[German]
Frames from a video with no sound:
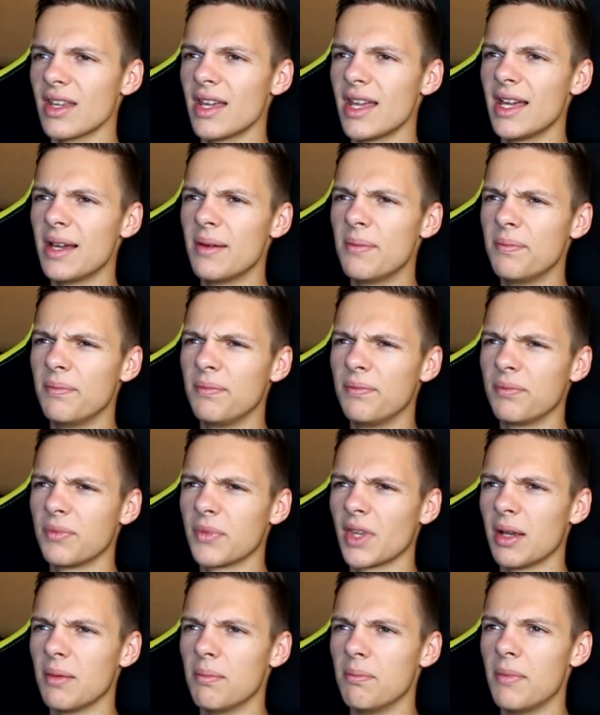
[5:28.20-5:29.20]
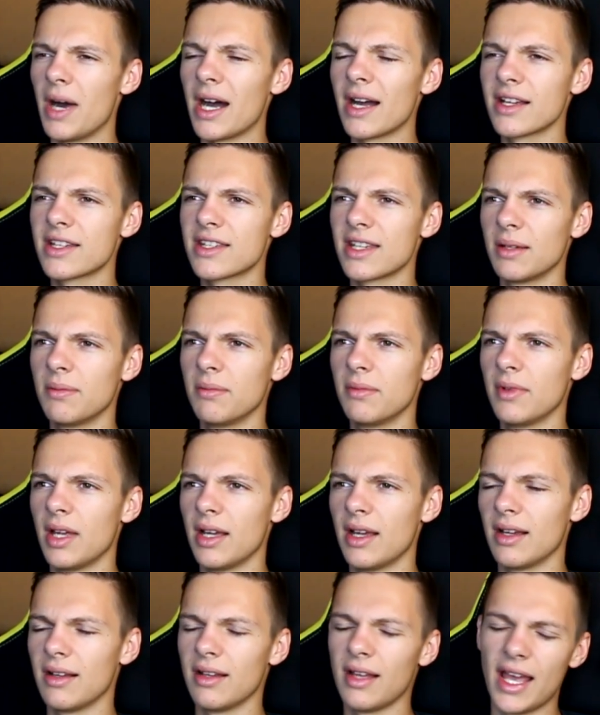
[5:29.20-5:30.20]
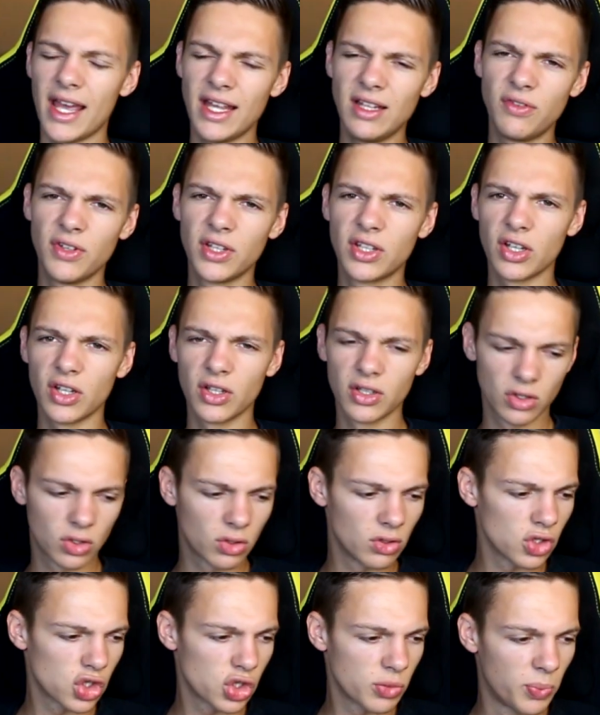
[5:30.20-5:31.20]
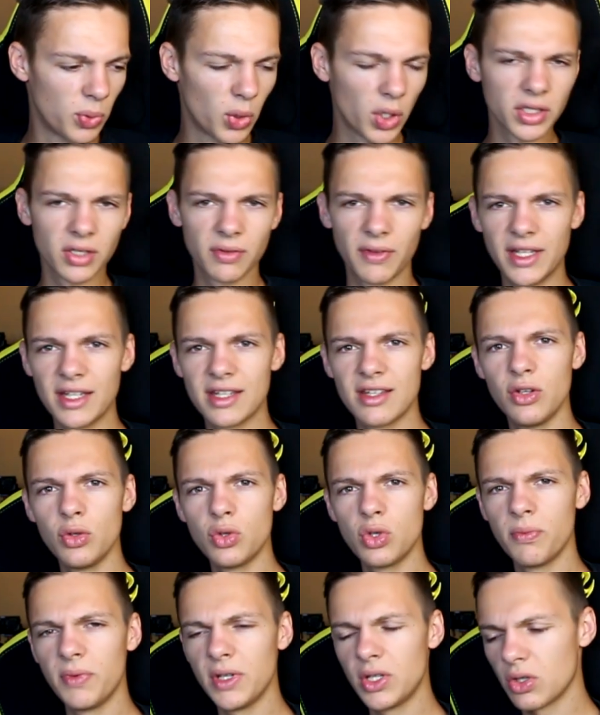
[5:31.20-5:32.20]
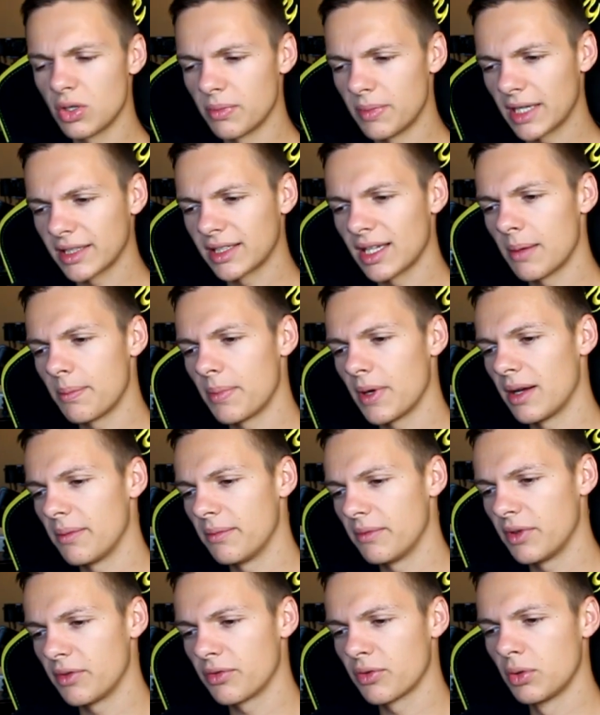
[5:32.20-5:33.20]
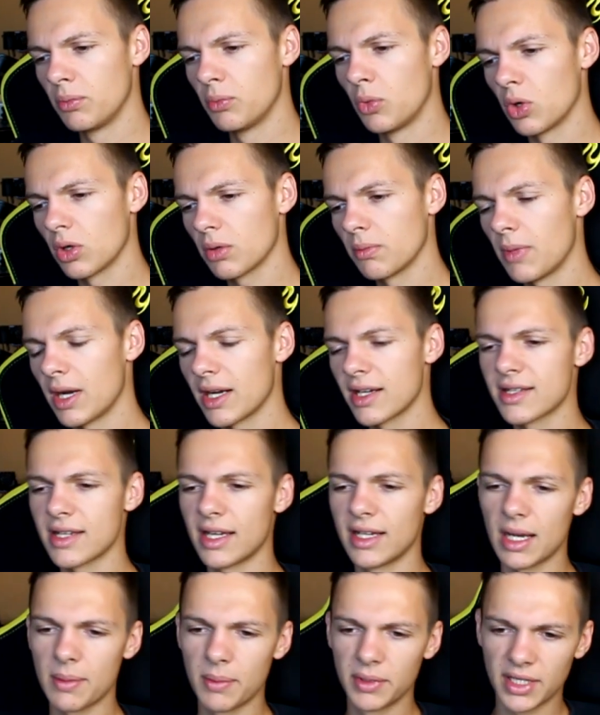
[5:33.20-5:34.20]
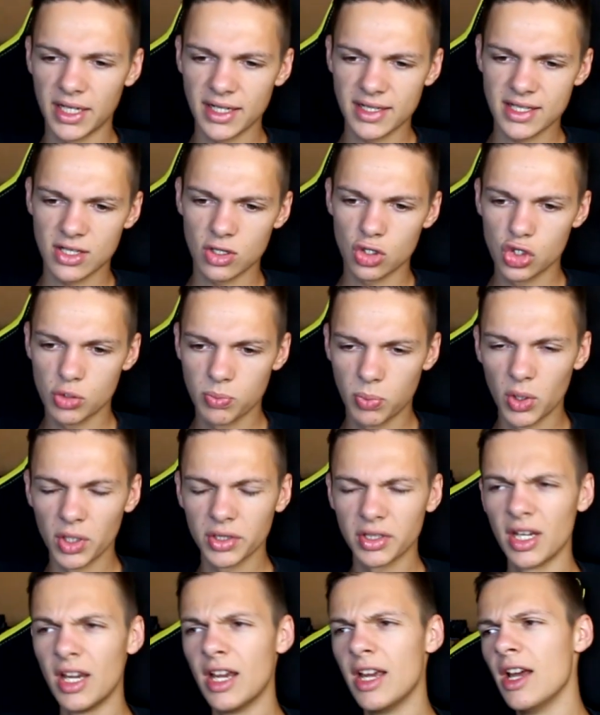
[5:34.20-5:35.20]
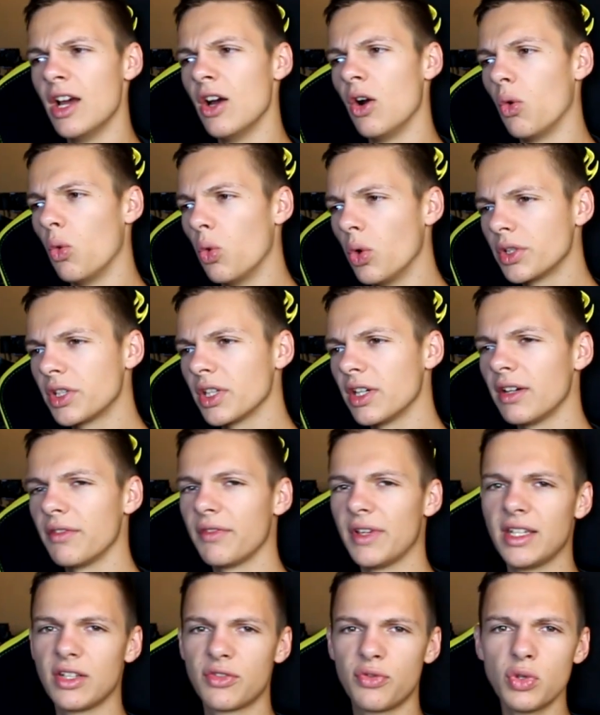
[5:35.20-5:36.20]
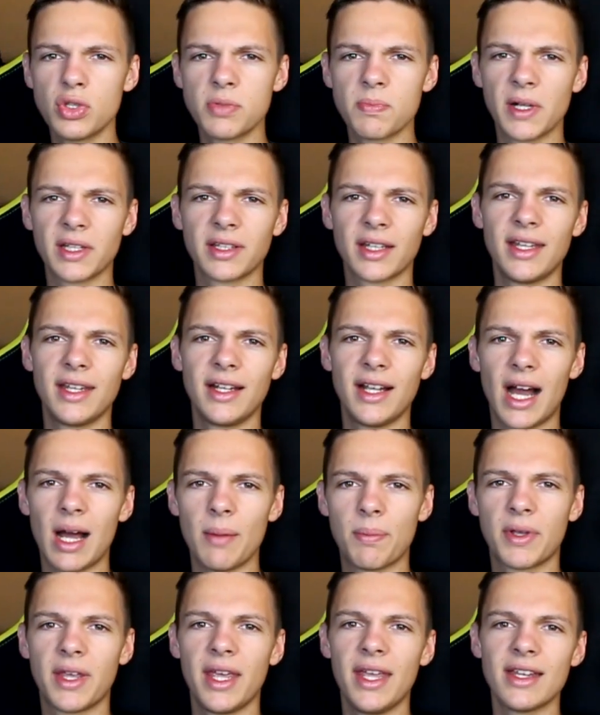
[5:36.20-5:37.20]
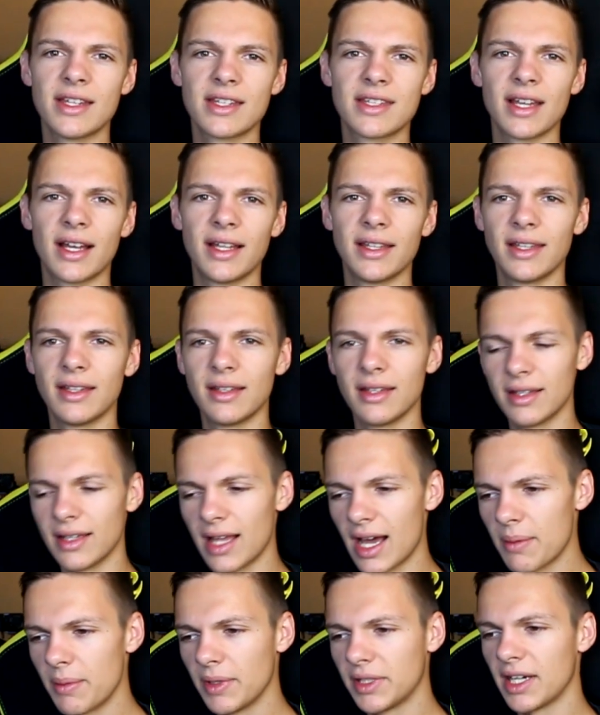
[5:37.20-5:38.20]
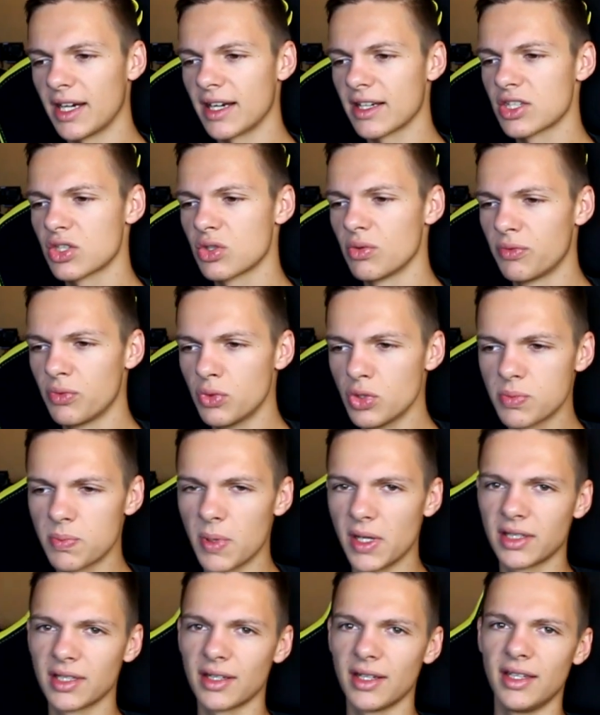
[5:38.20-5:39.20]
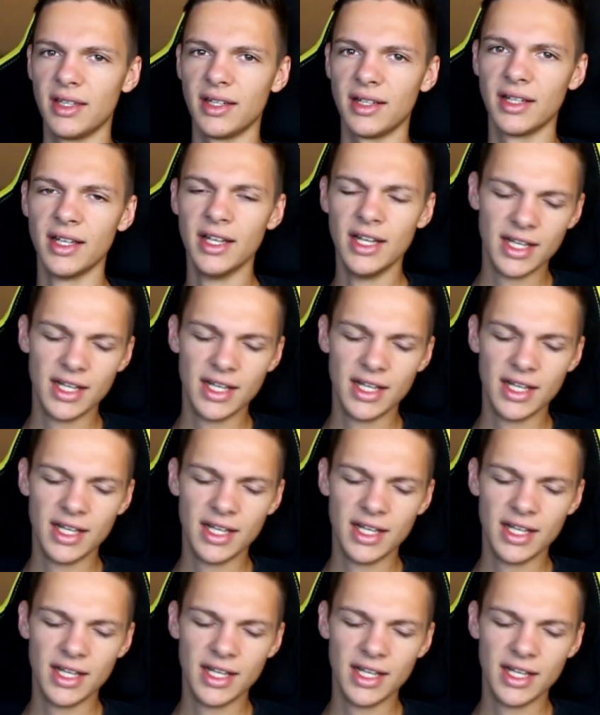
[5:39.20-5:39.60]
ähm, mache ich dann entweder Sport, wenn ich ein YouTube-Video gemacht habe, am frühen Morgen mache ich dann nachmittags Sport oder wenn ich Fußballtraining habe, gehe ich dann nachmittags zum Fußballtraining.